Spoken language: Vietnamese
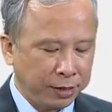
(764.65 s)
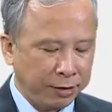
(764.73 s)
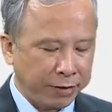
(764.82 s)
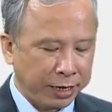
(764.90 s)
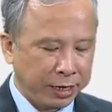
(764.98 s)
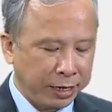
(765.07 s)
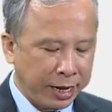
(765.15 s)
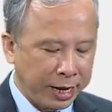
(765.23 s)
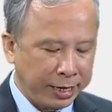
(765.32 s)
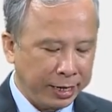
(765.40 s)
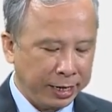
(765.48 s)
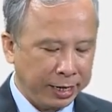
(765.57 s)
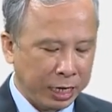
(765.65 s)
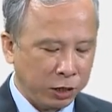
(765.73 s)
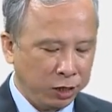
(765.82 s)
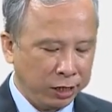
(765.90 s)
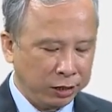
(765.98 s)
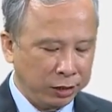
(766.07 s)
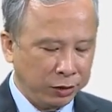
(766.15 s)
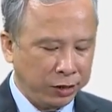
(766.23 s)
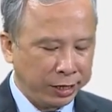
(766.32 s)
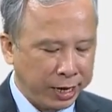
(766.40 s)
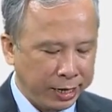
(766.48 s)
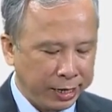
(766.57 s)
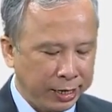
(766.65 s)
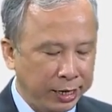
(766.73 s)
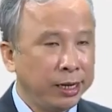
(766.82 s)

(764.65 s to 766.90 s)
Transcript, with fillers: và kênh 2 là chuyên chuyên đề